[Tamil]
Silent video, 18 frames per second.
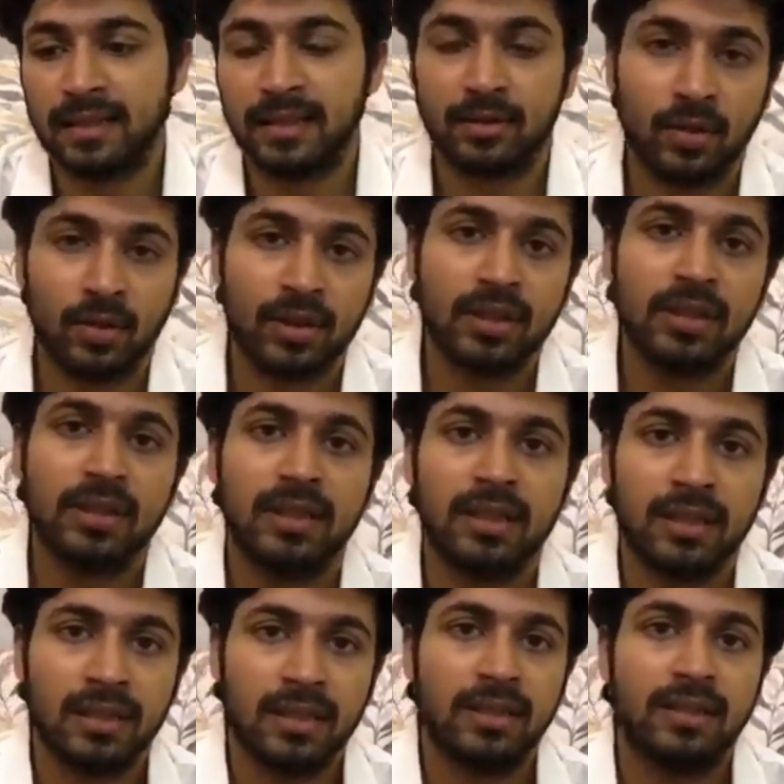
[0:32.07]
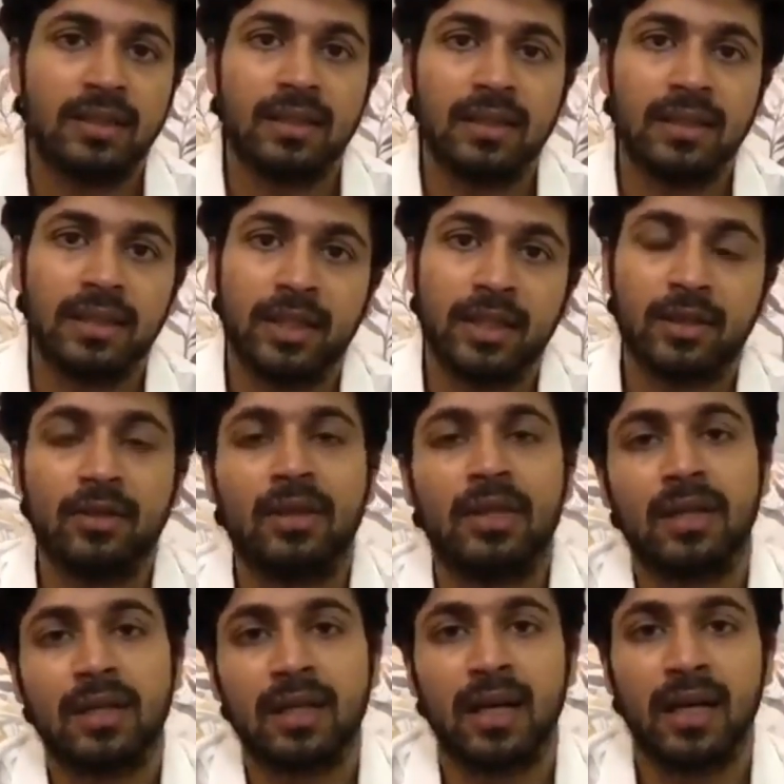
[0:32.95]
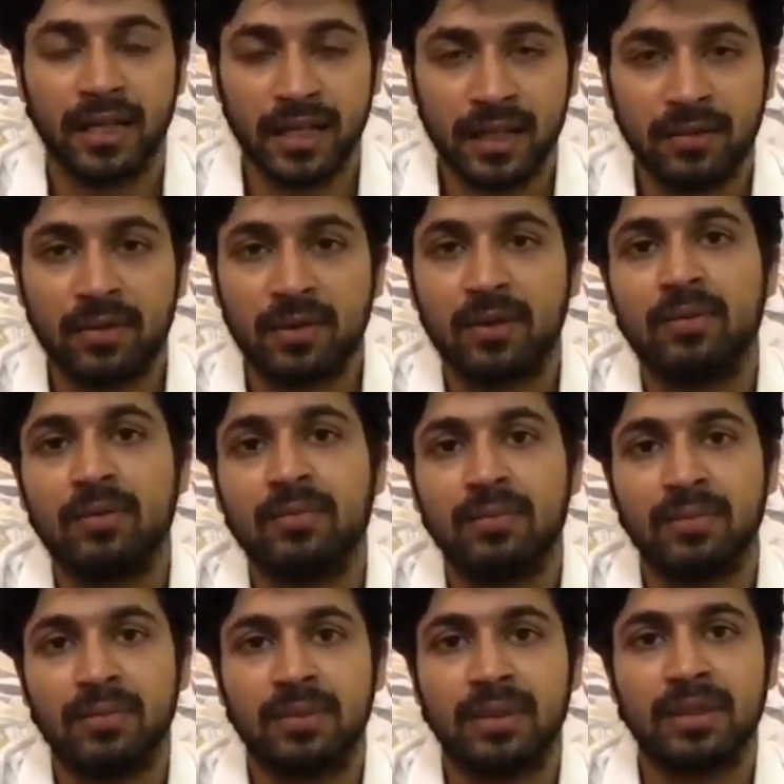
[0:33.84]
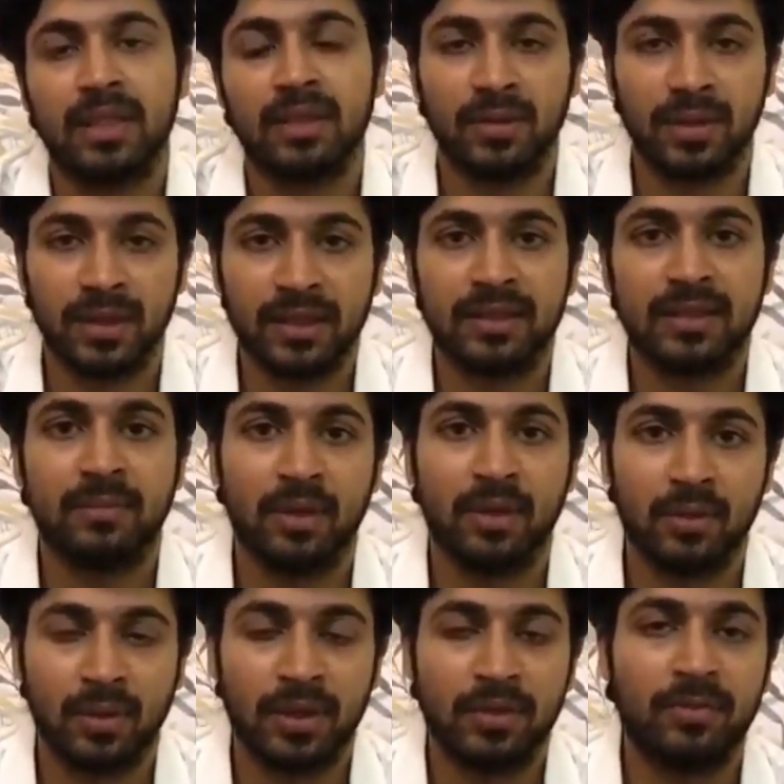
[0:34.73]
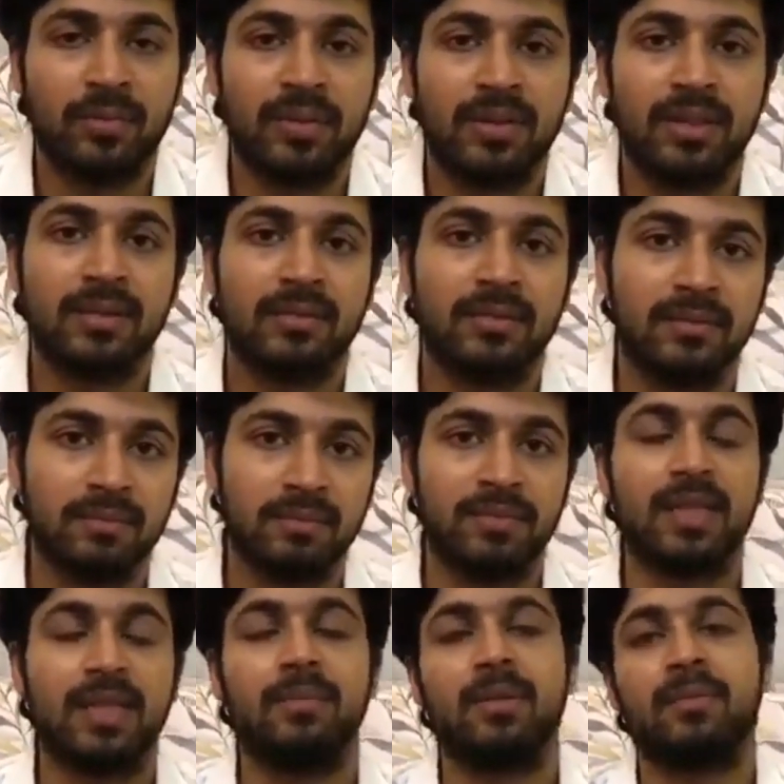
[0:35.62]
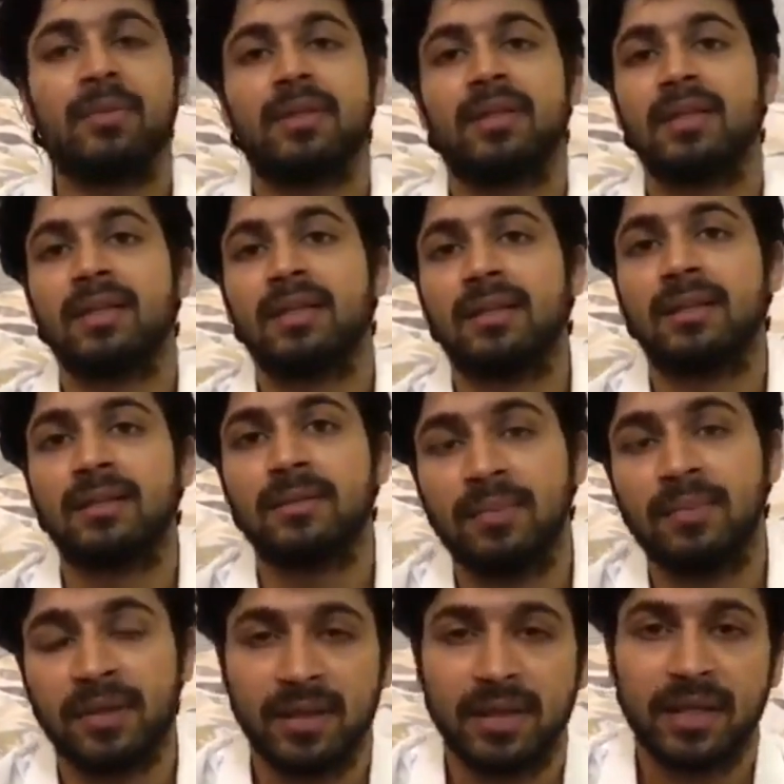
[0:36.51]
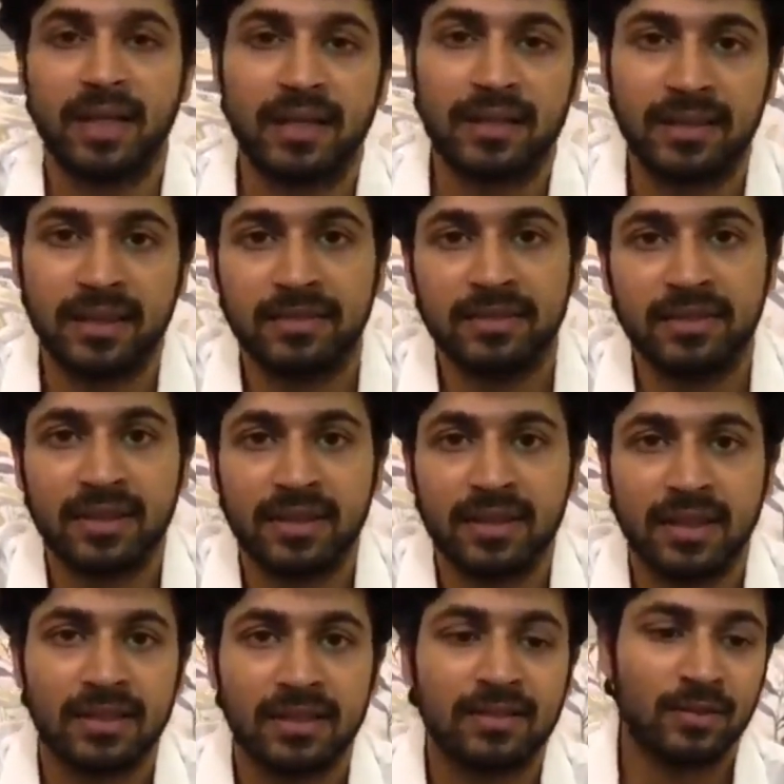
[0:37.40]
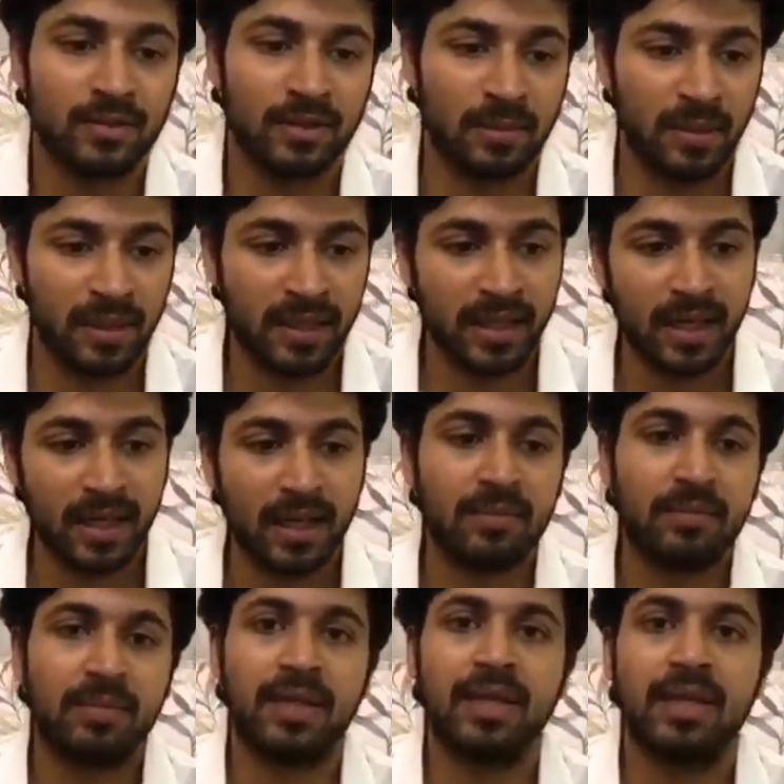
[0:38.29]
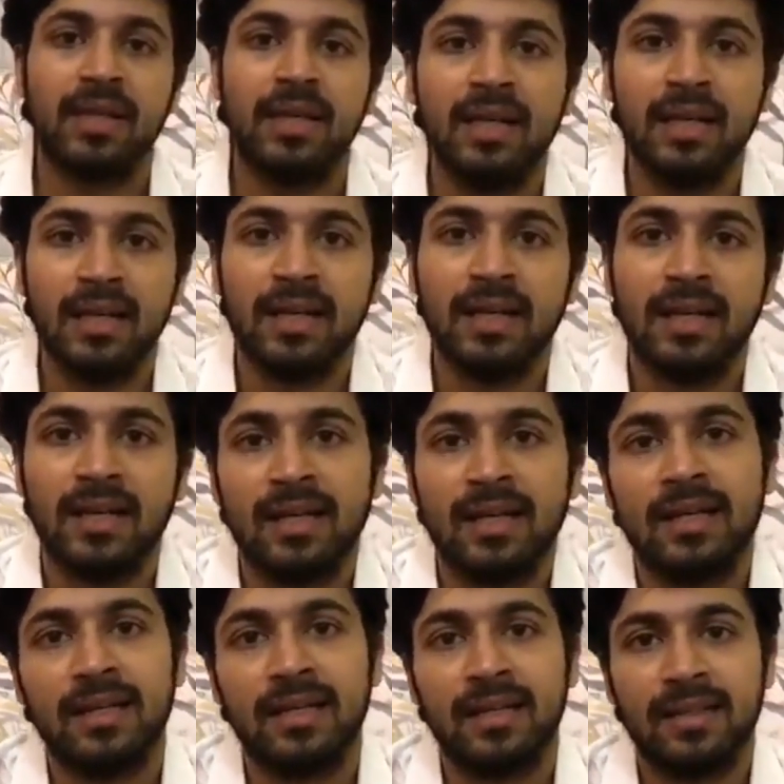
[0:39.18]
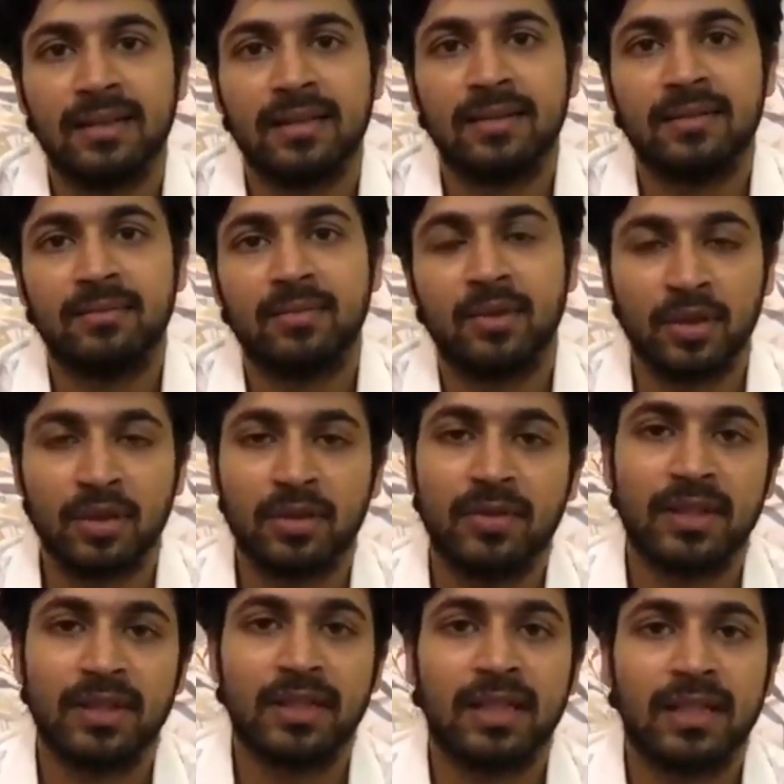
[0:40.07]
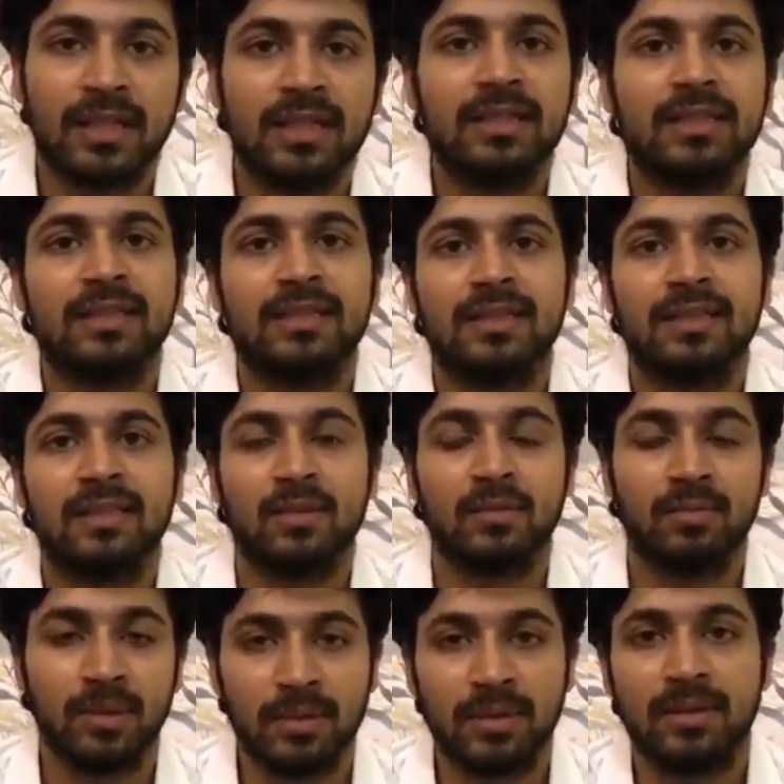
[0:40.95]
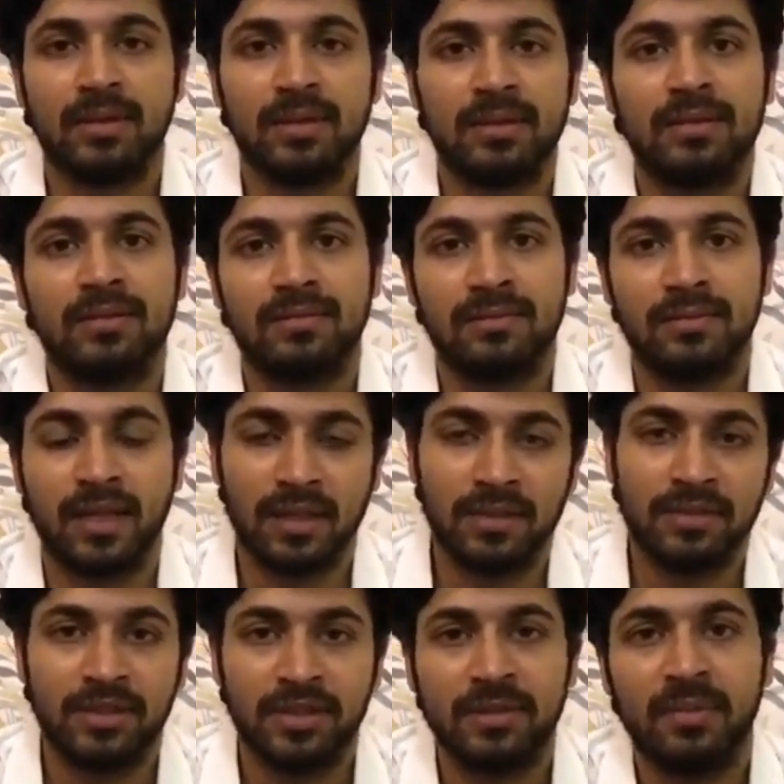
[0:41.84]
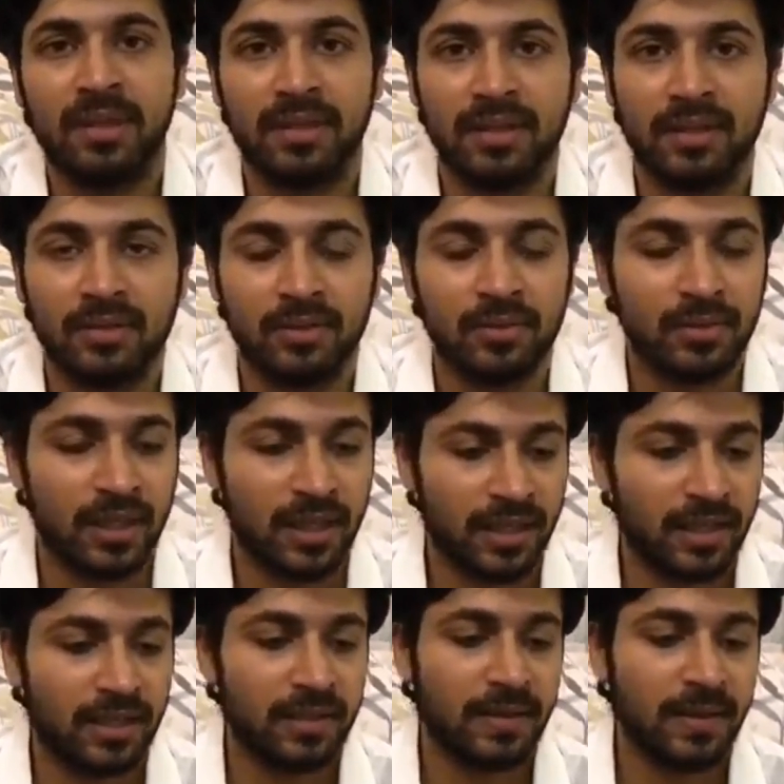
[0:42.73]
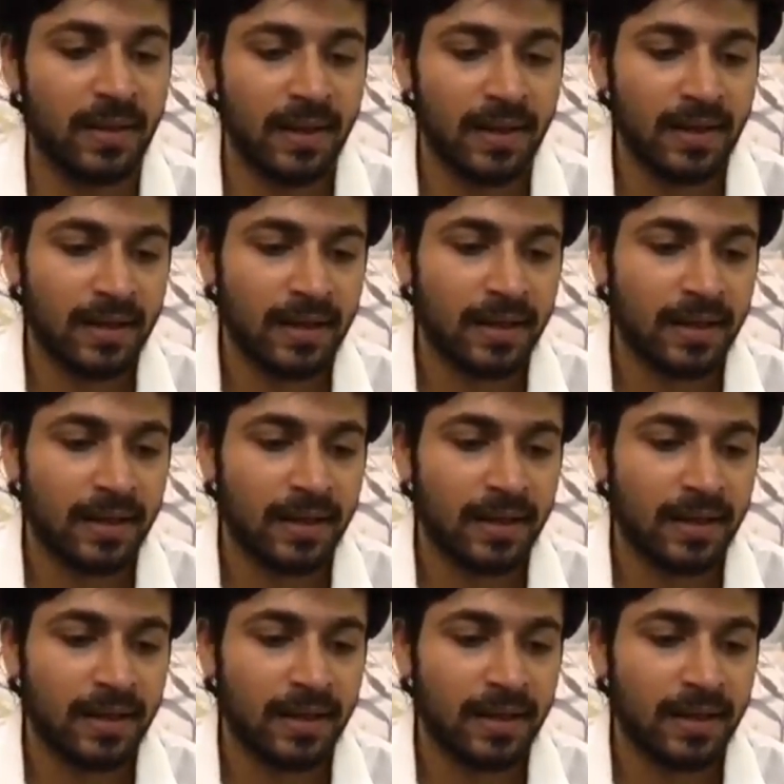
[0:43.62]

இதை தொடர்ந்து இயக்குனர் ஹரி அவர்களும் தன்னுடைய சம்பள குறைவை பற்றி சமீபத்தில் பத்திரிகையில் தெரிவிச்சிருந்தார் ஸோ இந்த மாதிரி எல்லாருமே முன்னுக்கு வந்தாங்கன்னா ரொம்ப நல்ல விஷயமாக இருக்கும்னு நினைக்கிறேன்